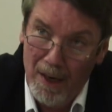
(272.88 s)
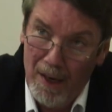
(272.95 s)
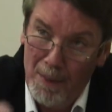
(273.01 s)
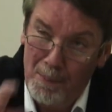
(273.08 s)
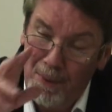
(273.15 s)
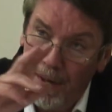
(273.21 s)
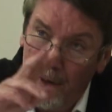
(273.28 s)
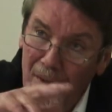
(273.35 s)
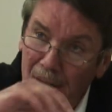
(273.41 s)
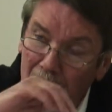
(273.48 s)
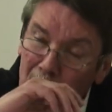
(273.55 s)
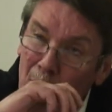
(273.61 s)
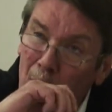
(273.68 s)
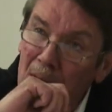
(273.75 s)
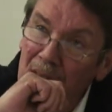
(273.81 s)
Et puis alors, il y
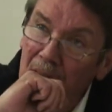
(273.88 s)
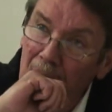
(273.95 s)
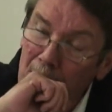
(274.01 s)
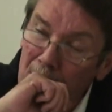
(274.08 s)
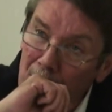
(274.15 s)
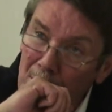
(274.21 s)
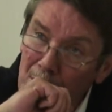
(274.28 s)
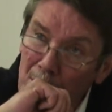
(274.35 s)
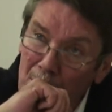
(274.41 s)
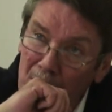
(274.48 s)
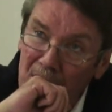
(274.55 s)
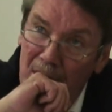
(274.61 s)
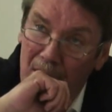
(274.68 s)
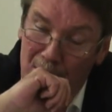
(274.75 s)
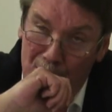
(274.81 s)
a une troisième
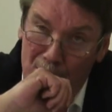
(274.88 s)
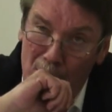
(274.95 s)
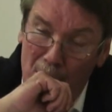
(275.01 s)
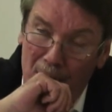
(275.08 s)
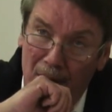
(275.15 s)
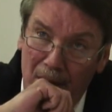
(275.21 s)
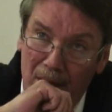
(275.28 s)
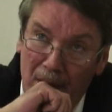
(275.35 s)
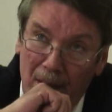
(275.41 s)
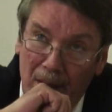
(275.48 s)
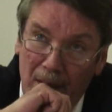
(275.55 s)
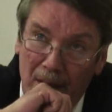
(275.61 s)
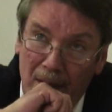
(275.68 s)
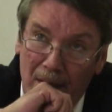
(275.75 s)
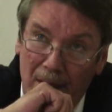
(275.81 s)
chose qui a joué
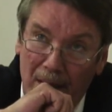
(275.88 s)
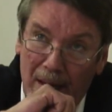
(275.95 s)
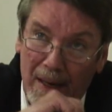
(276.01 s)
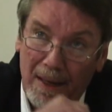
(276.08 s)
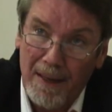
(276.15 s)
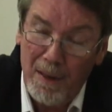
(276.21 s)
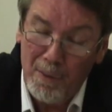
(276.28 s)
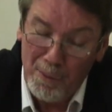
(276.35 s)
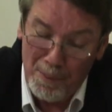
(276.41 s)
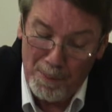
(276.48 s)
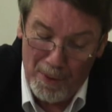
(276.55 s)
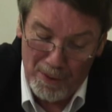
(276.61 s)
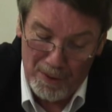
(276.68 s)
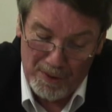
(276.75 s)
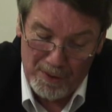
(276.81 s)
et à laquelle on ne
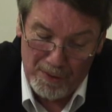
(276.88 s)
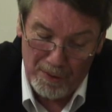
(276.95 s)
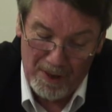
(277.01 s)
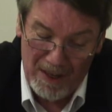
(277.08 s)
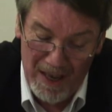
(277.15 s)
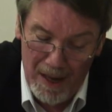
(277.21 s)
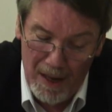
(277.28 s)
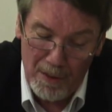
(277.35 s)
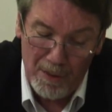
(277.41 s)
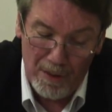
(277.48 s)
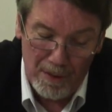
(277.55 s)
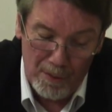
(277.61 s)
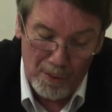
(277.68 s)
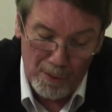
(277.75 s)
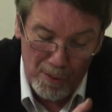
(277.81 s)
pense guère
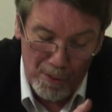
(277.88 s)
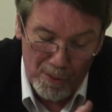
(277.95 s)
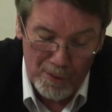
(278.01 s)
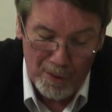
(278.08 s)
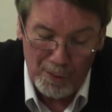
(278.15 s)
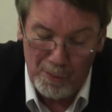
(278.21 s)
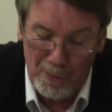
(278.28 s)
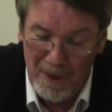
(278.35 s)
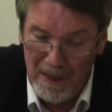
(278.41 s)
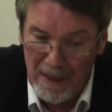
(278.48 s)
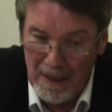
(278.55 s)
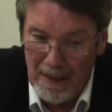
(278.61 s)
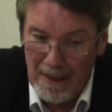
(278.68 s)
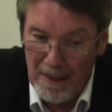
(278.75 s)
aujourd'hui,